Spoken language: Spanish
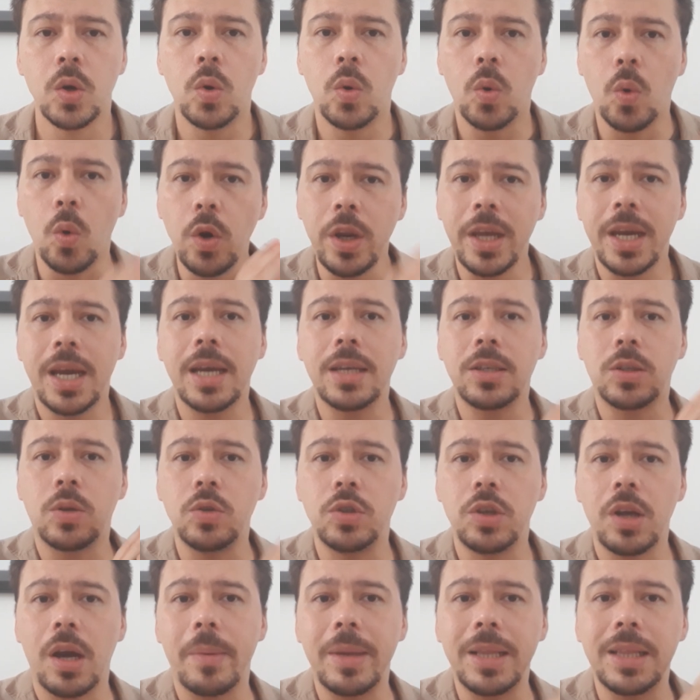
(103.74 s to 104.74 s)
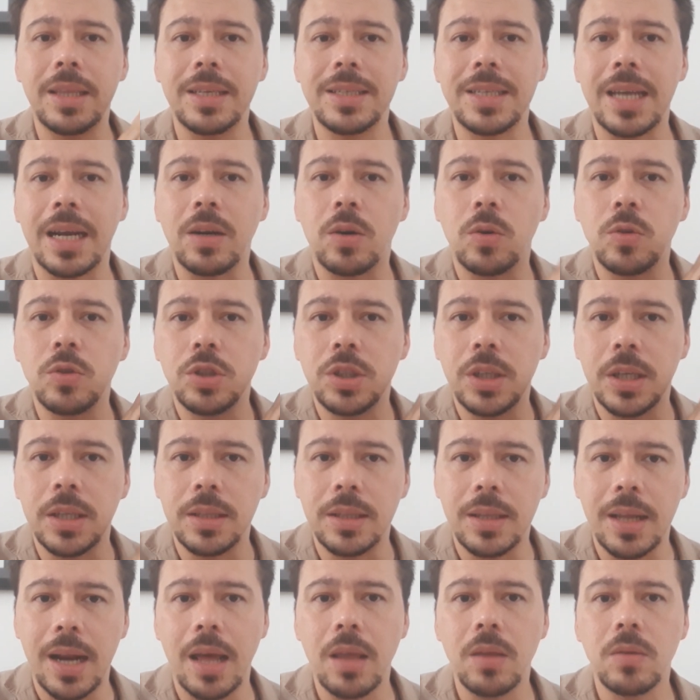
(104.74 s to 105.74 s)
Única y exclusivamente se han
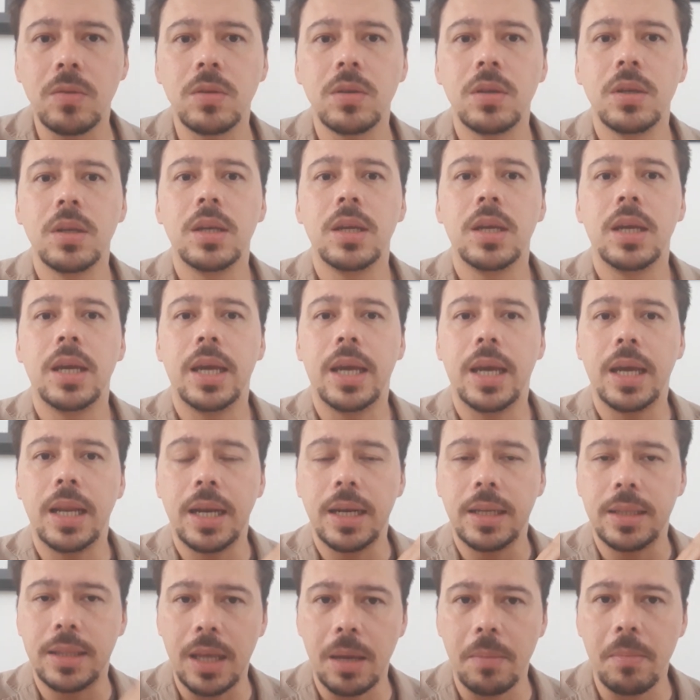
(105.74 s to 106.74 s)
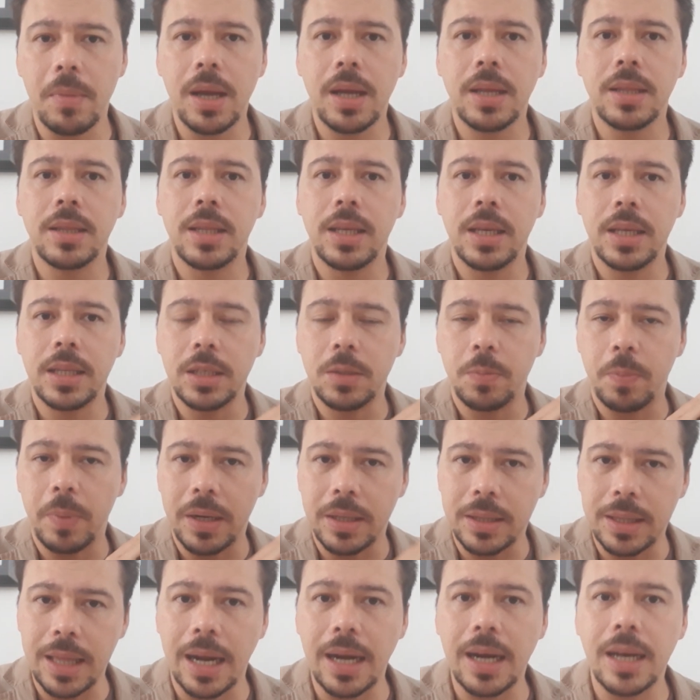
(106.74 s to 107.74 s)
concentrado en el tema de
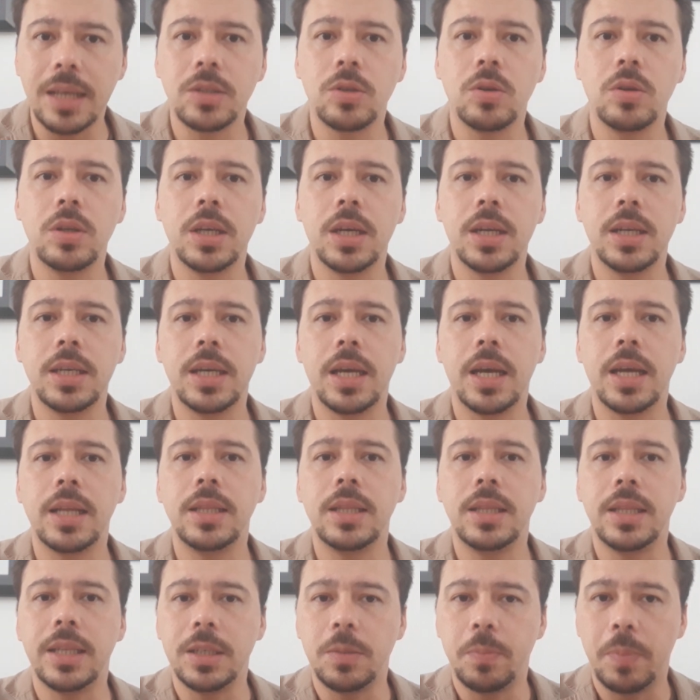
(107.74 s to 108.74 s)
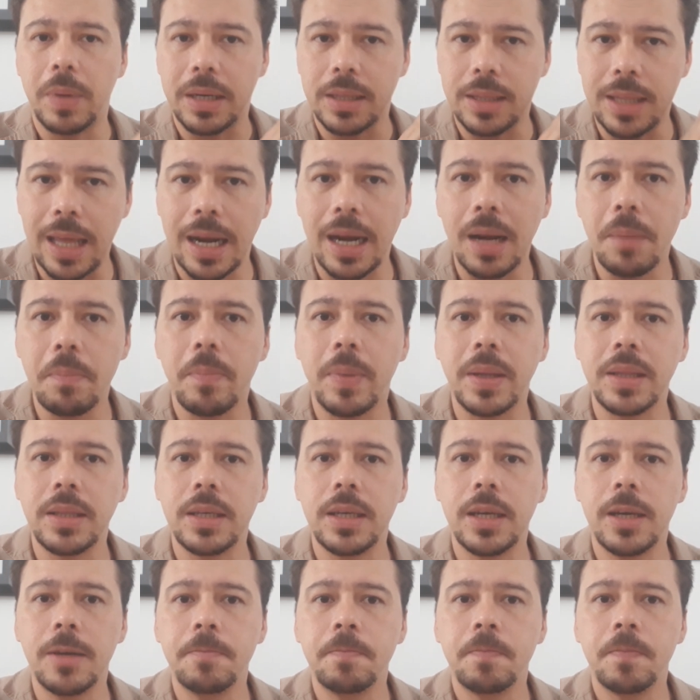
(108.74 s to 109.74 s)
despertar la solidaridad, despertar la
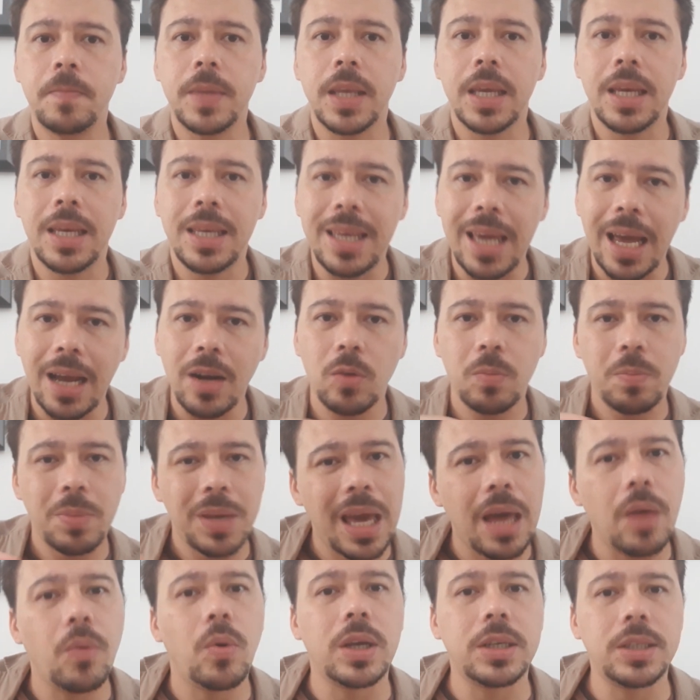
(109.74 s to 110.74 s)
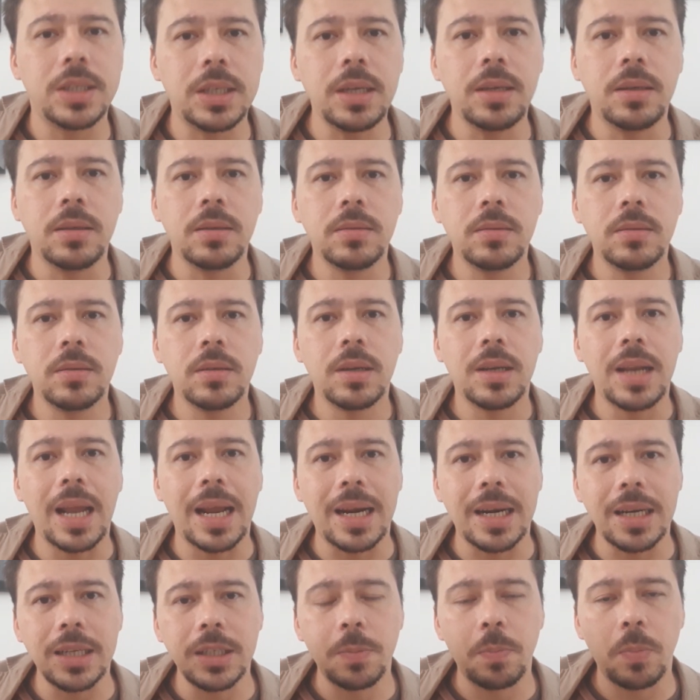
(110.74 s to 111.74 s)
empatía, y han obviado así la
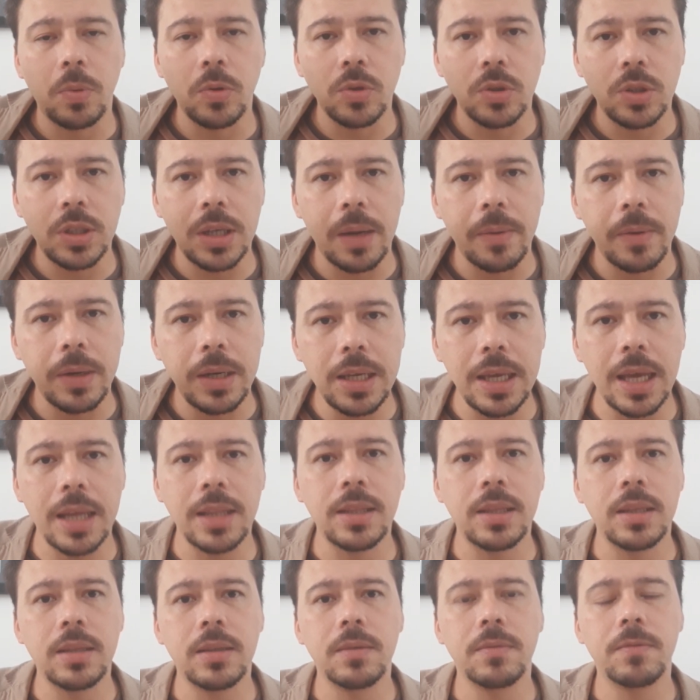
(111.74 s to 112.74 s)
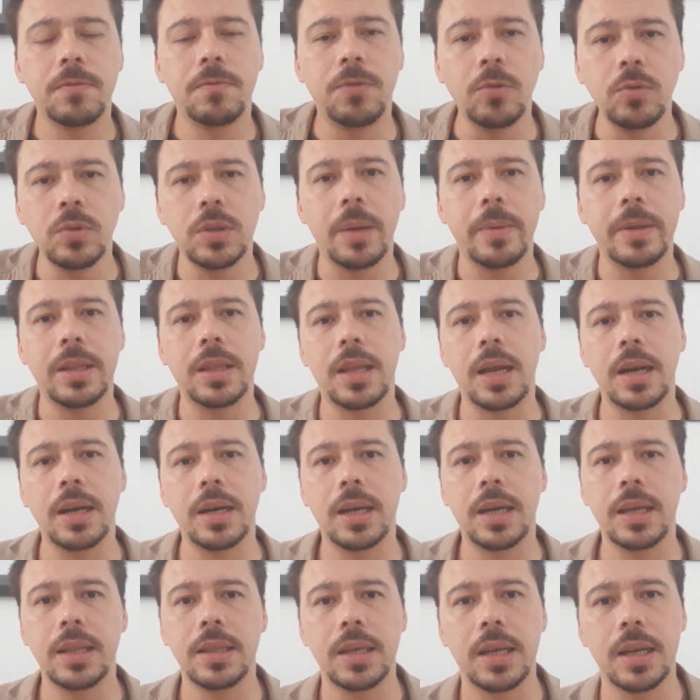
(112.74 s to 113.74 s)
responsabilidad
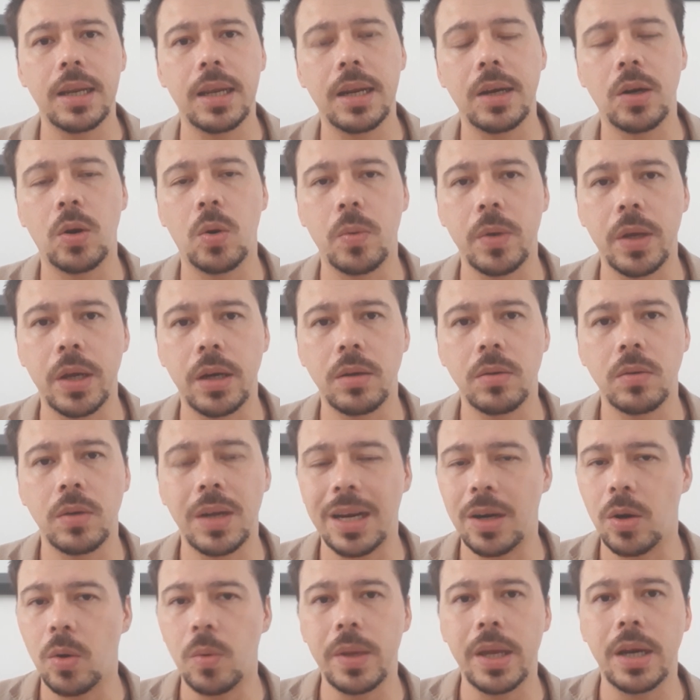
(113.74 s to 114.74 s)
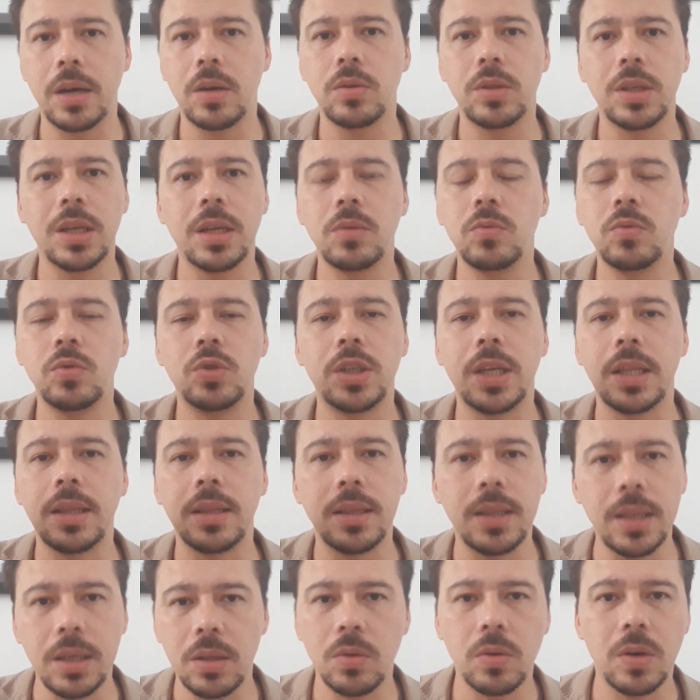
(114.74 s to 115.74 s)
fundamental que tiene el gobierno. El gobierno tiene un
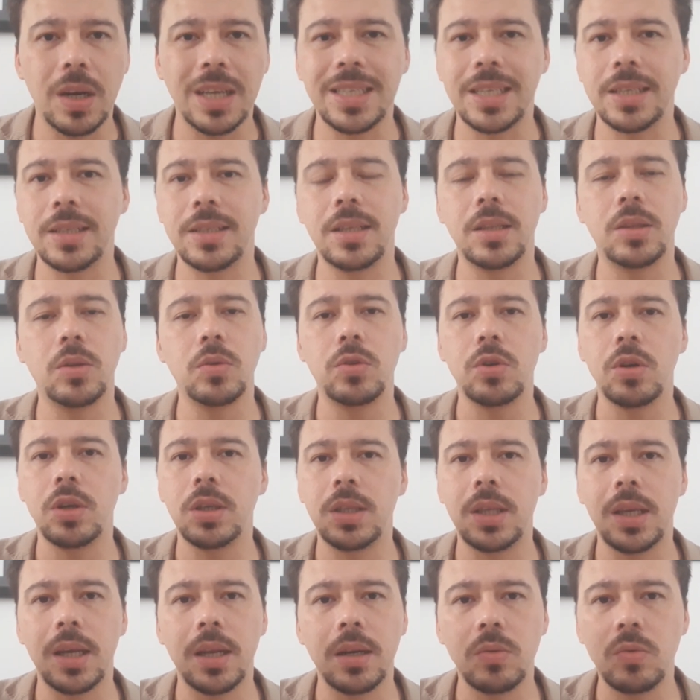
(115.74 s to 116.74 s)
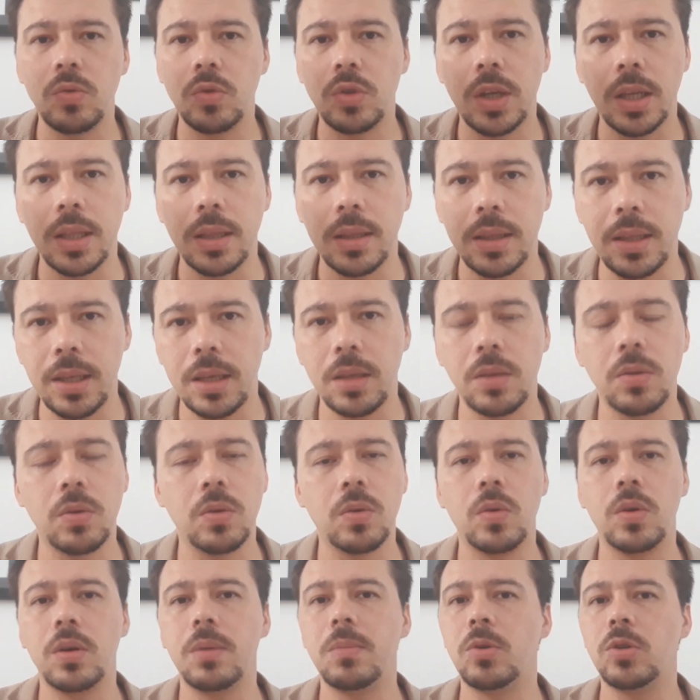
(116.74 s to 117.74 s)
sentido, las instituciones tienen un sentido,
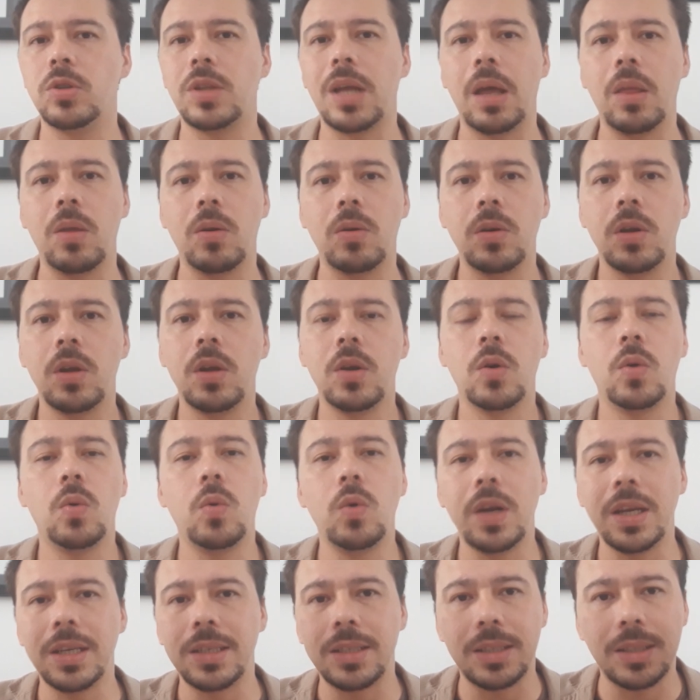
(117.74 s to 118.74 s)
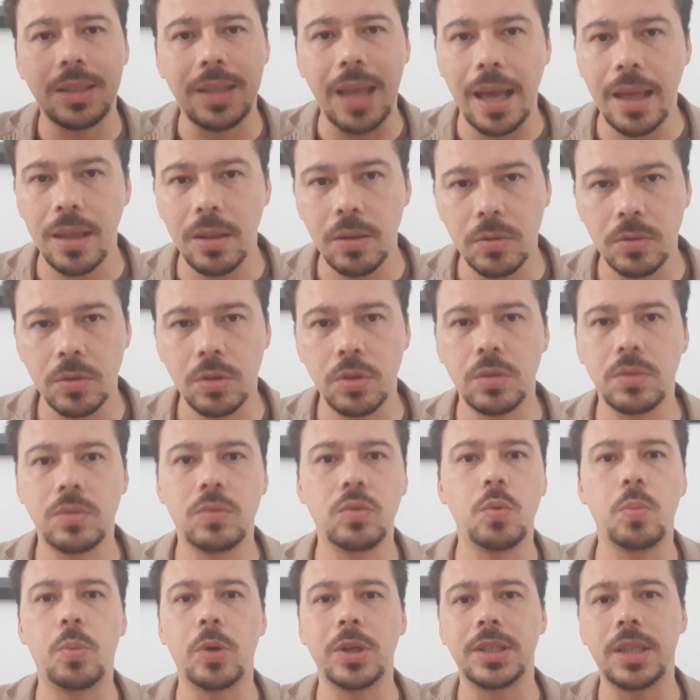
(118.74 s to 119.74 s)
nos hemos dado un Estado
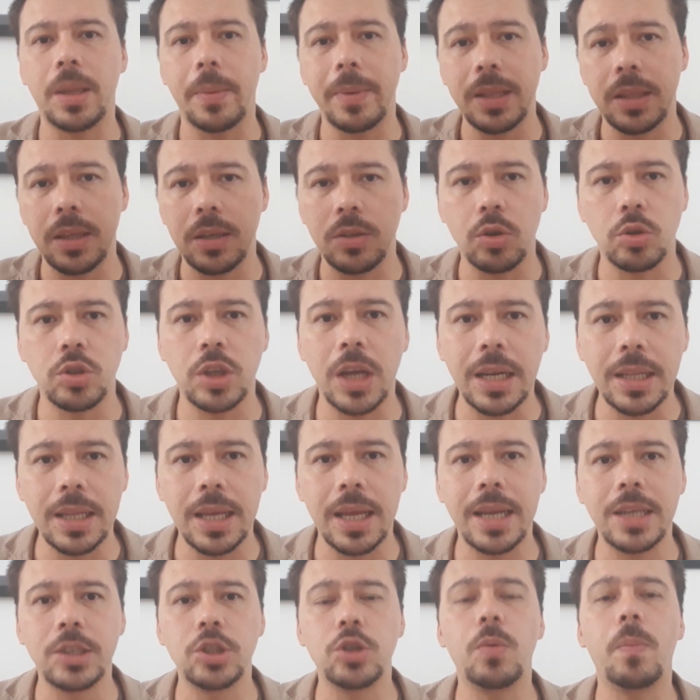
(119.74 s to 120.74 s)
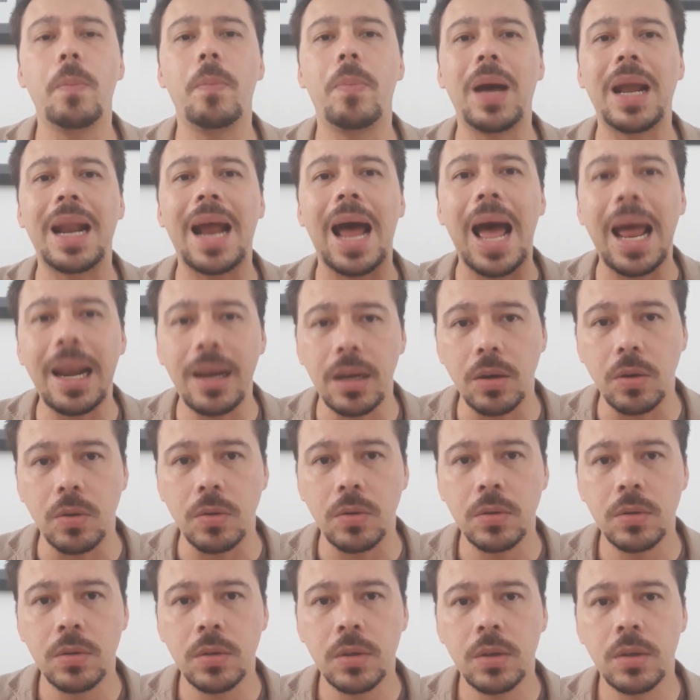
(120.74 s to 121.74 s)
supuestamente social de derecho para algo.
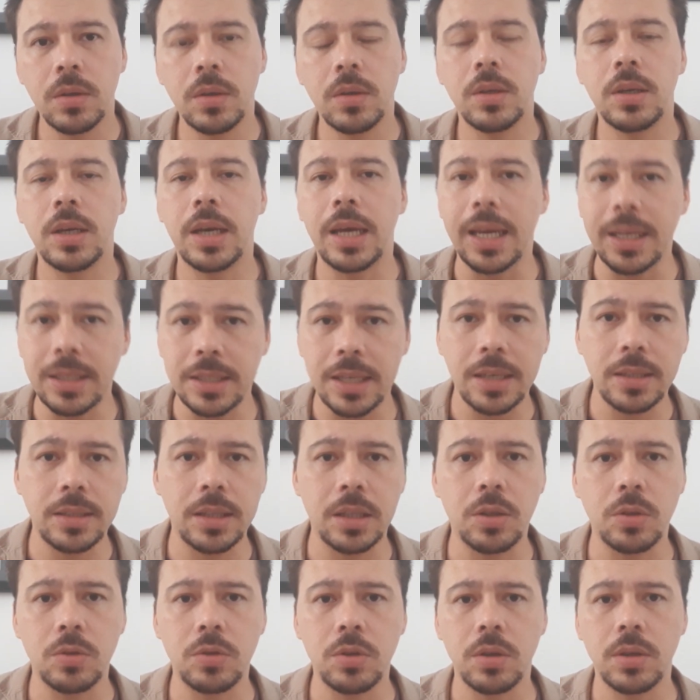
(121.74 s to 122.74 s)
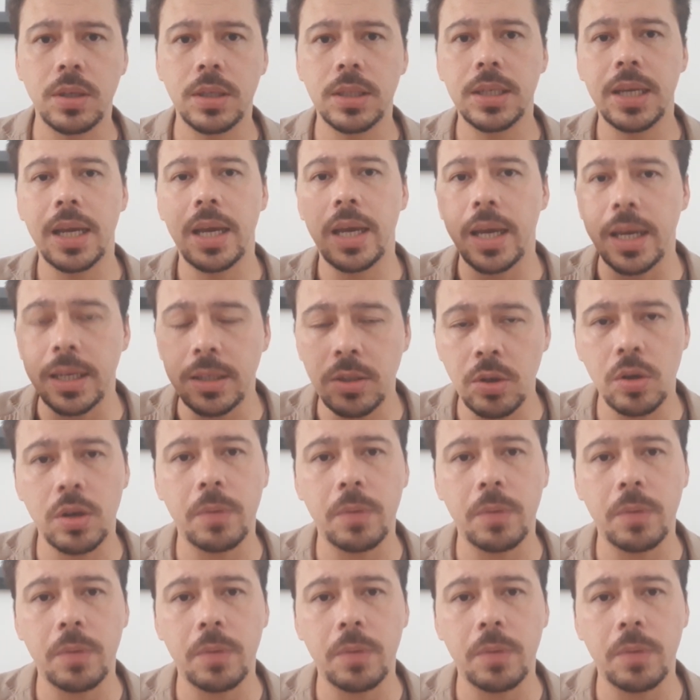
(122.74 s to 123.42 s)
Esas instituciones, esos